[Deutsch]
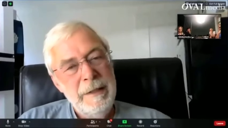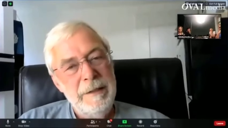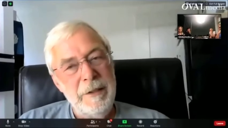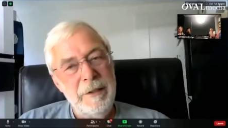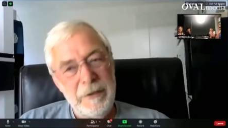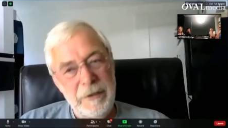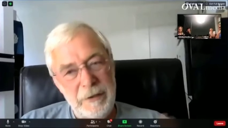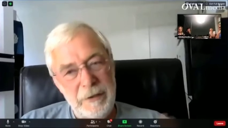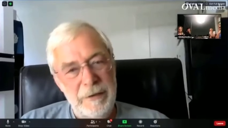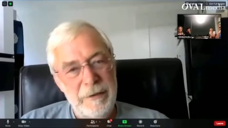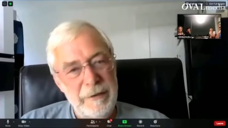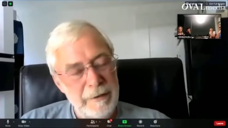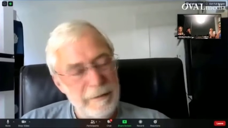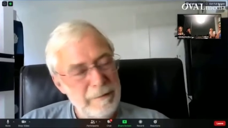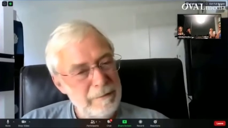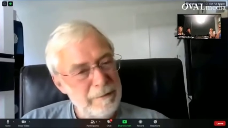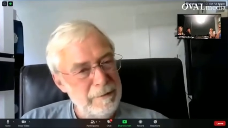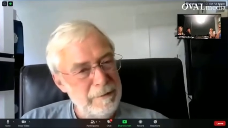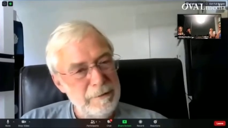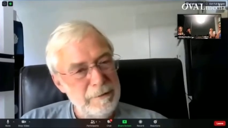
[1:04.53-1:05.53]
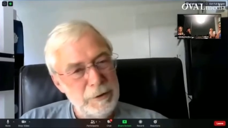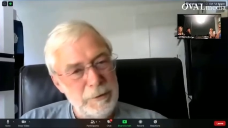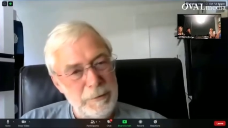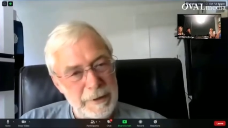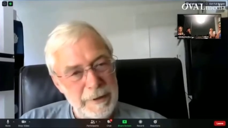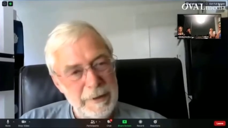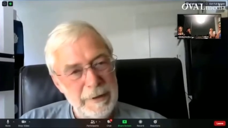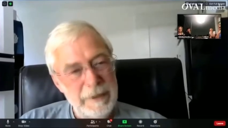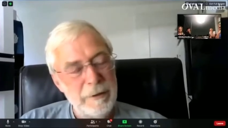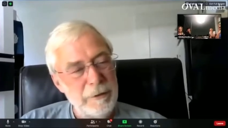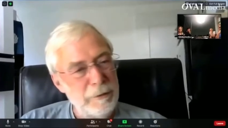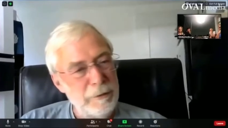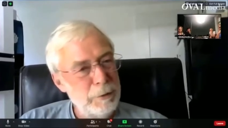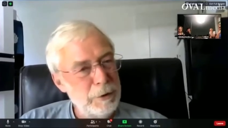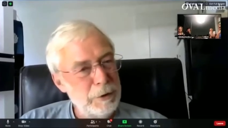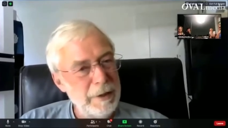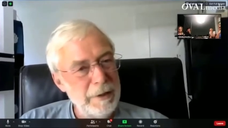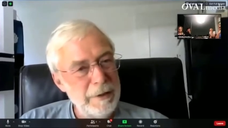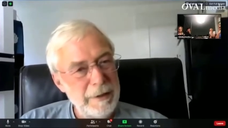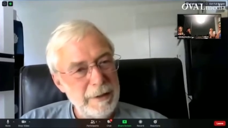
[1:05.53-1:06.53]
Das ist ein schwieriger
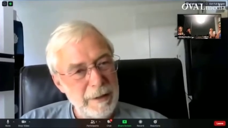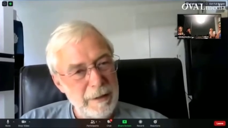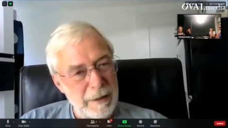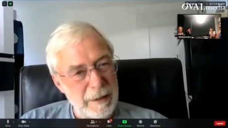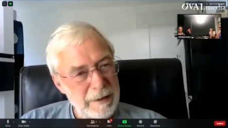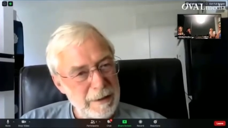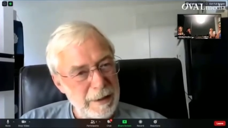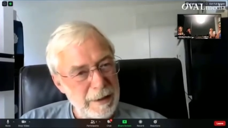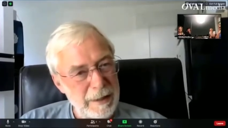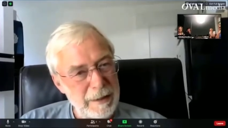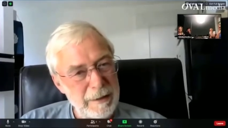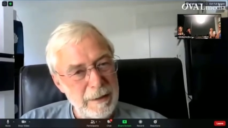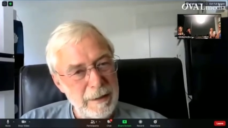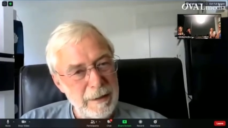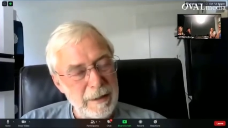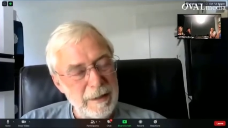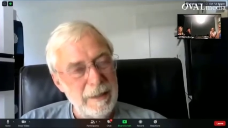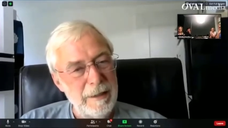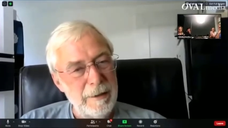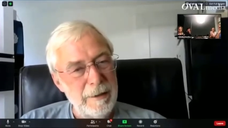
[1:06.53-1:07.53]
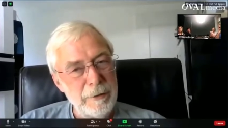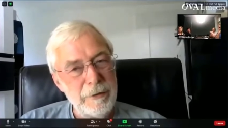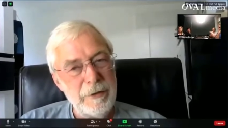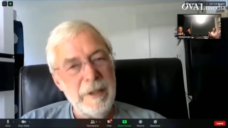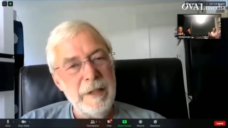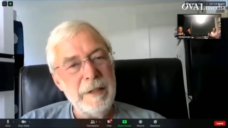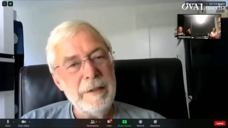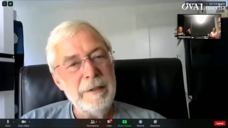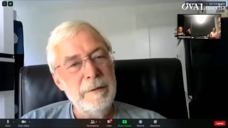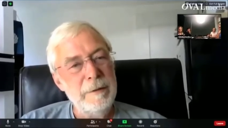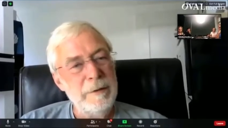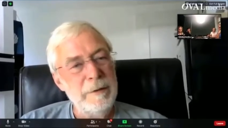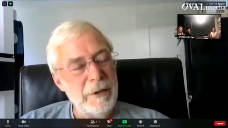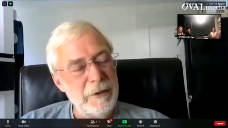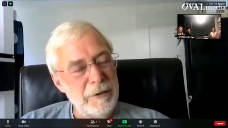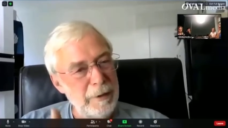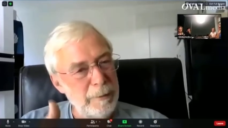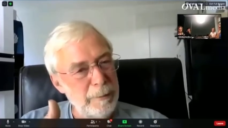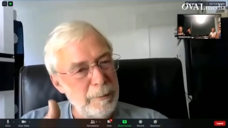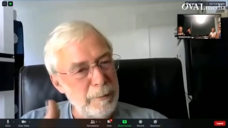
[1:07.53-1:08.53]
Zustand, den kann keiner lange aushalten. Und
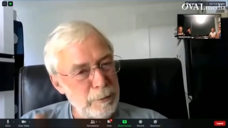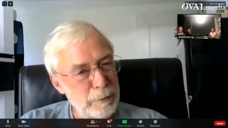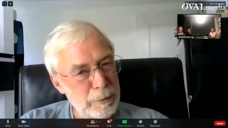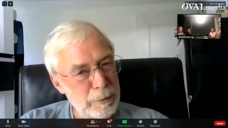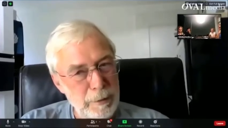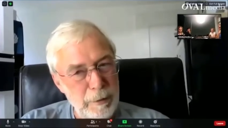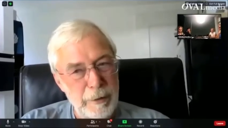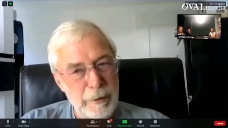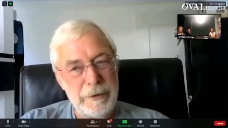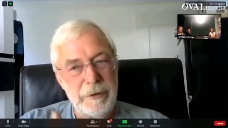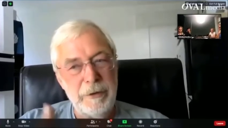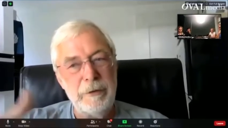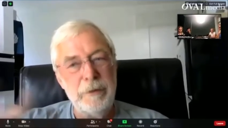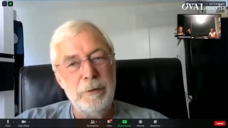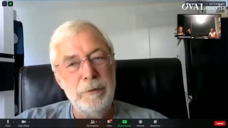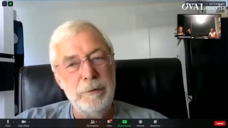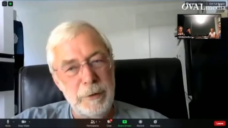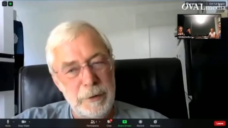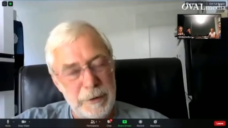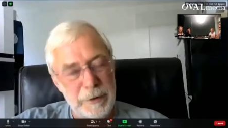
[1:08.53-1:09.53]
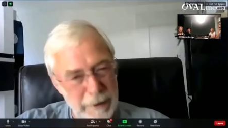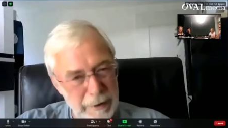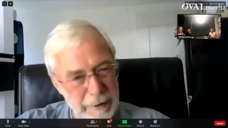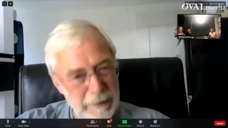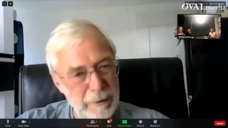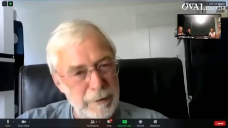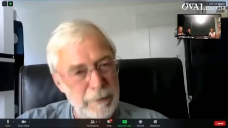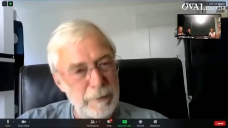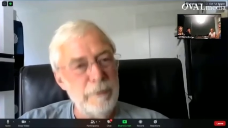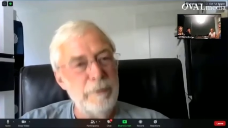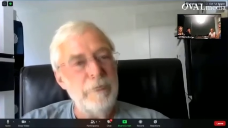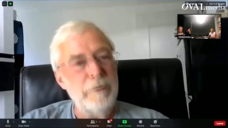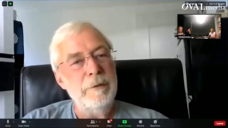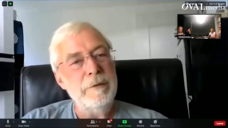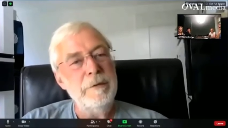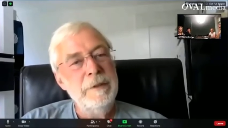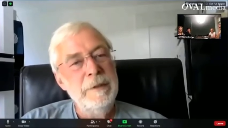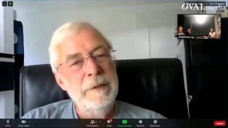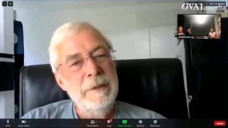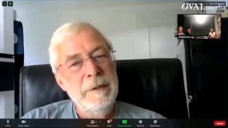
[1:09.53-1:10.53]
deshalb suchen Leute sofort nach einer
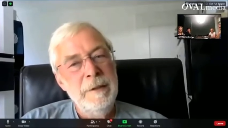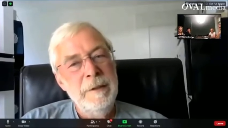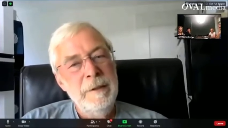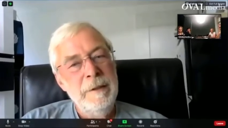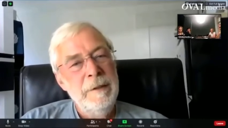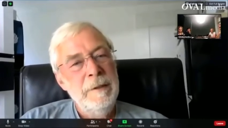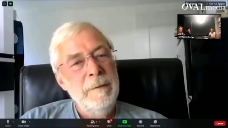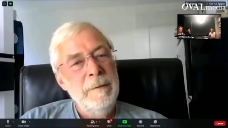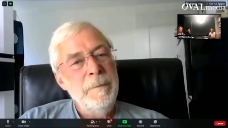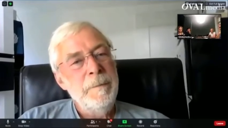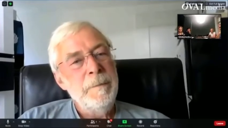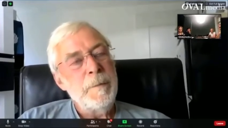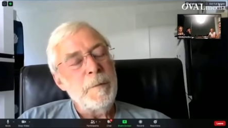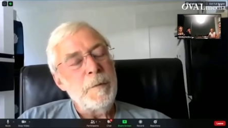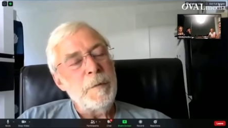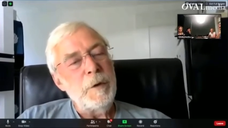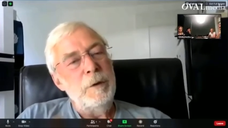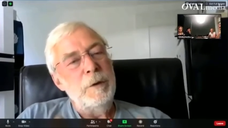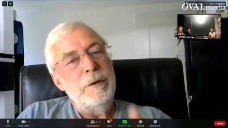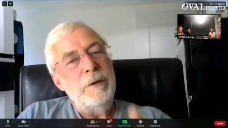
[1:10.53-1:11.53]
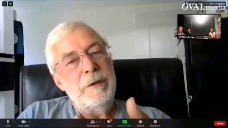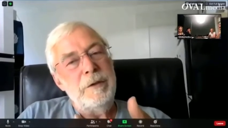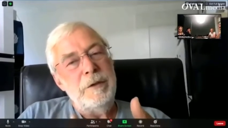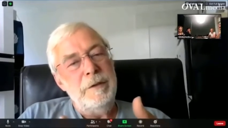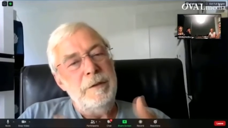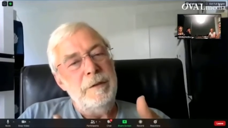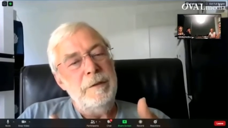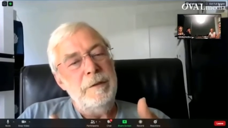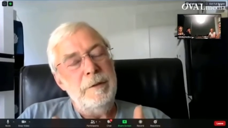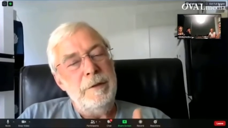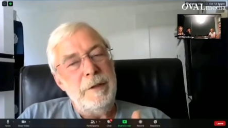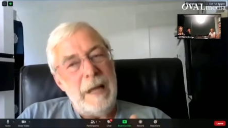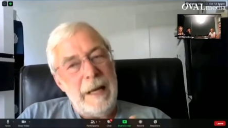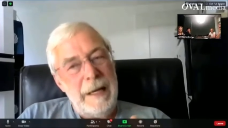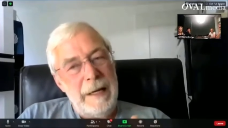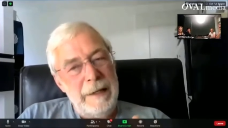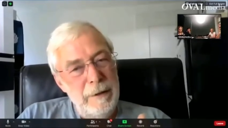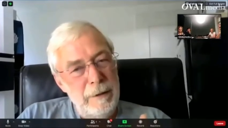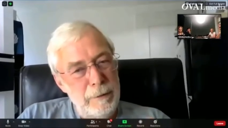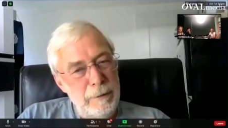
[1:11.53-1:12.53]
Lösung. Und, und
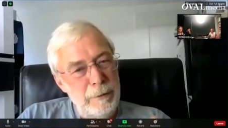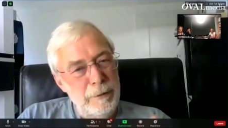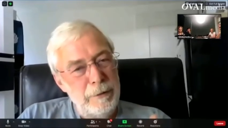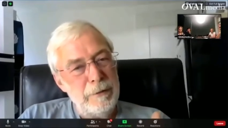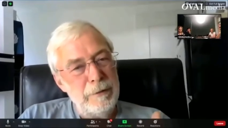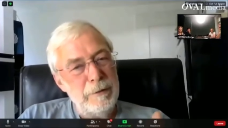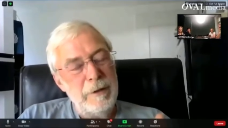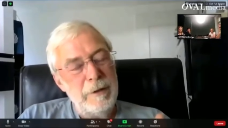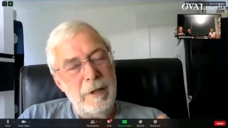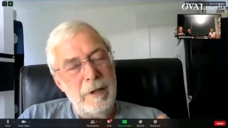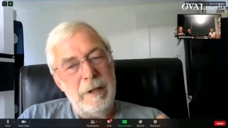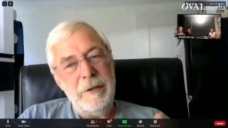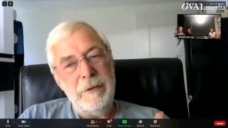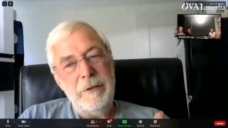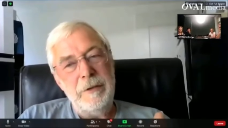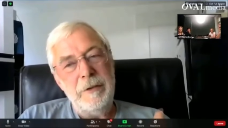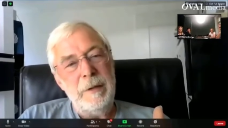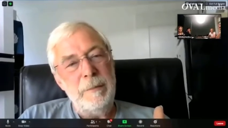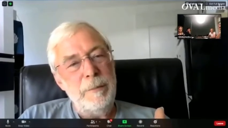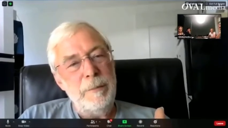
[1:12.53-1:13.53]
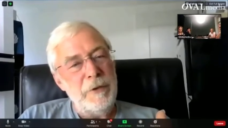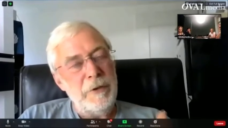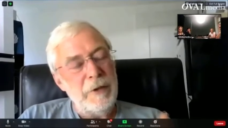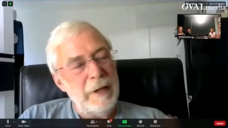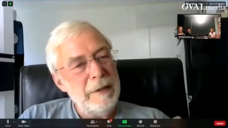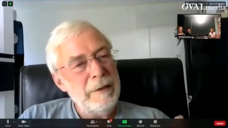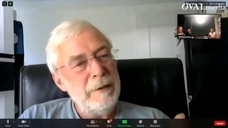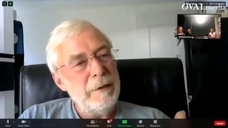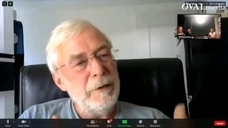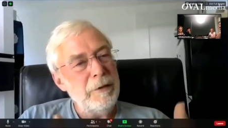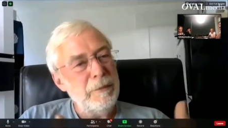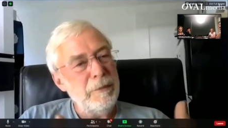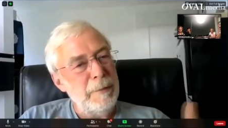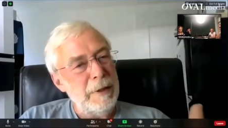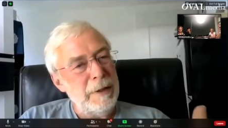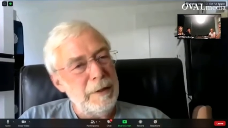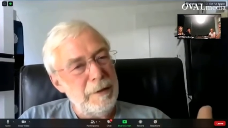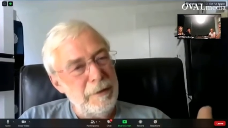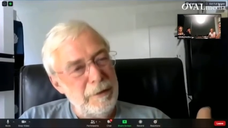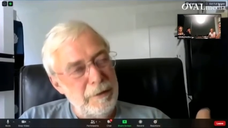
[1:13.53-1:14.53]
eine Lösung kann es eben sein, dass
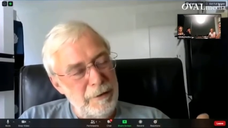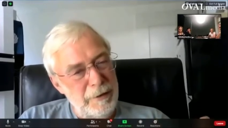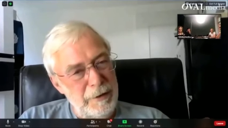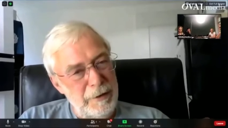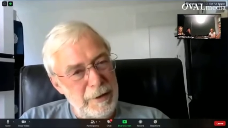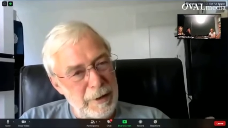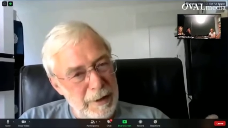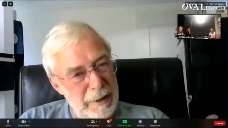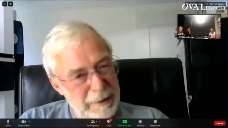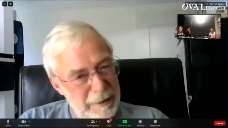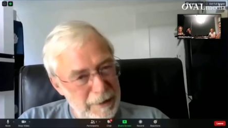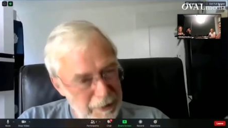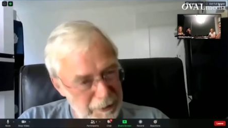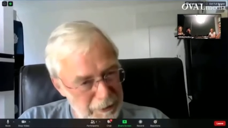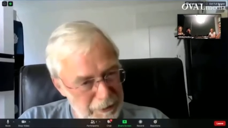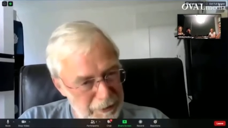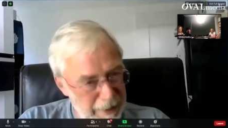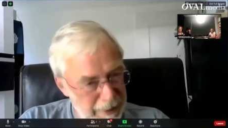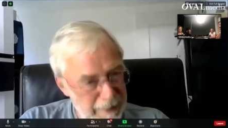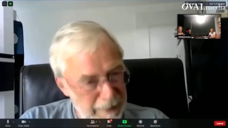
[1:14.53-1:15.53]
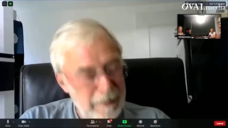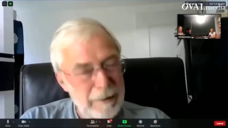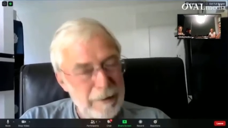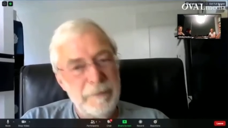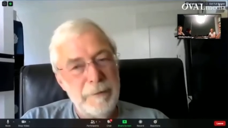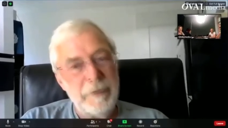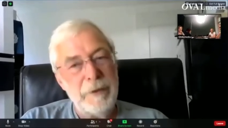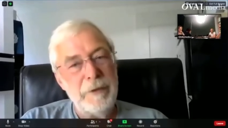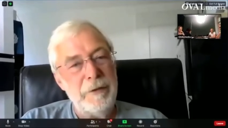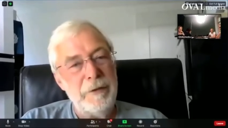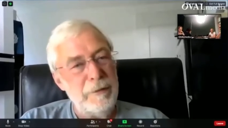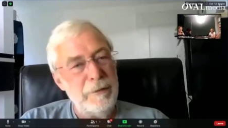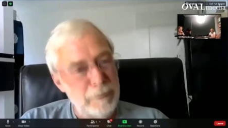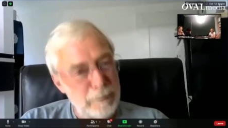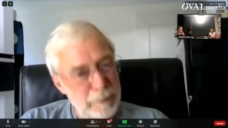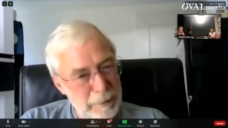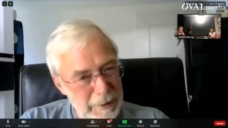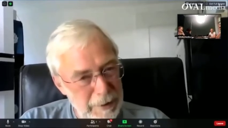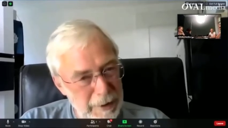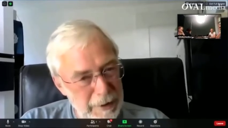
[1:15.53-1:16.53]
man sich an das hält, was
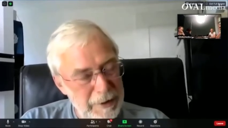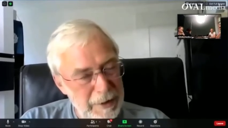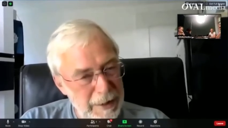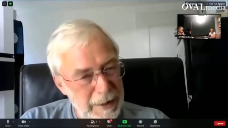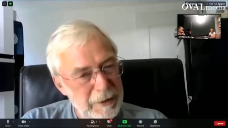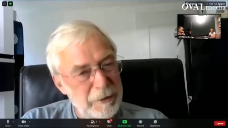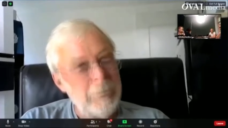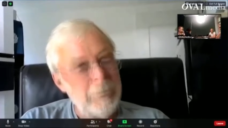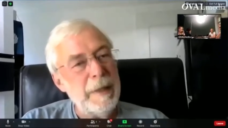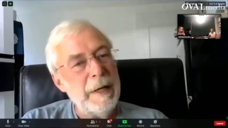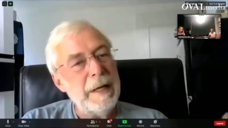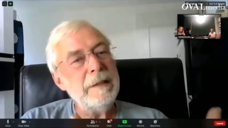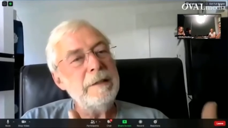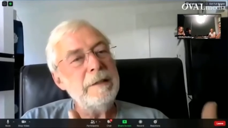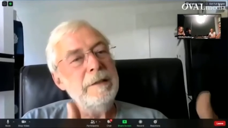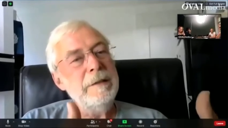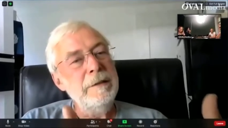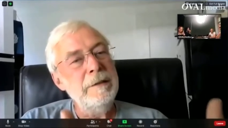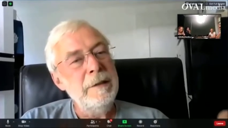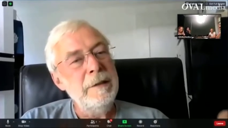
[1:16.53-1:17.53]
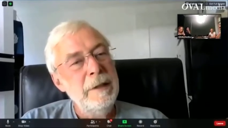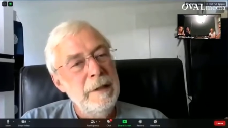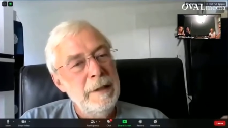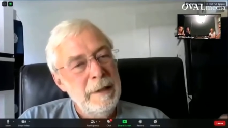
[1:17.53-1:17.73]
sogenannte Experten